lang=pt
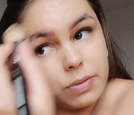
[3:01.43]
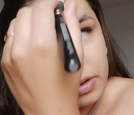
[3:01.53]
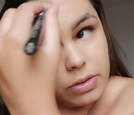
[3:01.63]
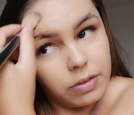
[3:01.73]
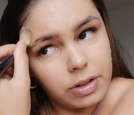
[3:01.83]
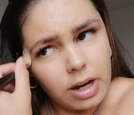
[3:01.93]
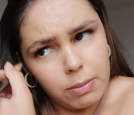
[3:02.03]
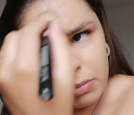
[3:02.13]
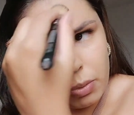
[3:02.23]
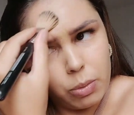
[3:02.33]
esse vídeo vai ficar
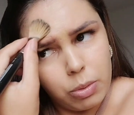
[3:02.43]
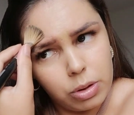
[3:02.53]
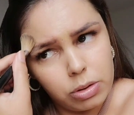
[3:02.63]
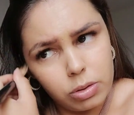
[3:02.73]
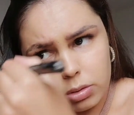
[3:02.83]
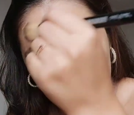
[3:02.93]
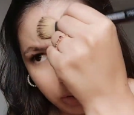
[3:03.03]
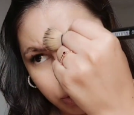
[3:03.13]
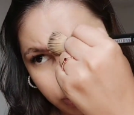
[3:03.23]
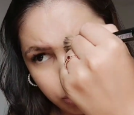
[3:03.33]
muito
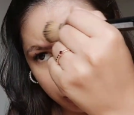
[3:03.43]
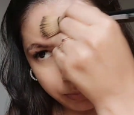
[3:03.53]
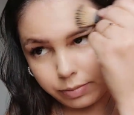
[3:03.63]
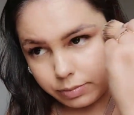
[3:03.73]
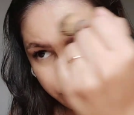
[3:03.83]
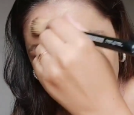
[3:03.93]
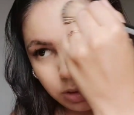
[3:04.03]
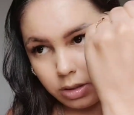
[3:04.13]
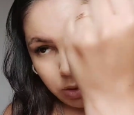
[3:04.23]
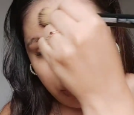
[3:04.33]
longo.
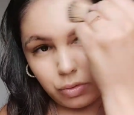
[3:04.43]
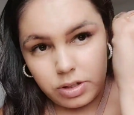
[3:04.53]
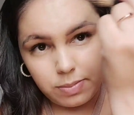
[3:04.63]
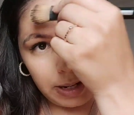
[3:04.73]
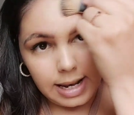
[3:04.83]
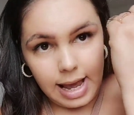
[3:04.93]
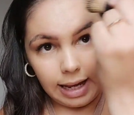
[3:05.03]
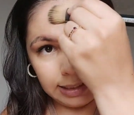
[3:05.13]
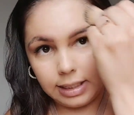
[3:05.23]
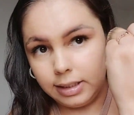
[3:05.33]
Vou
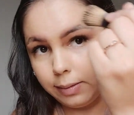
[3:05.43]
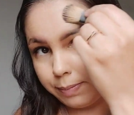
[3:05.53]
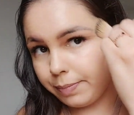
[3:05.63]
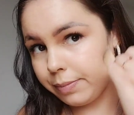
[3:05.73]
espalhar aqui.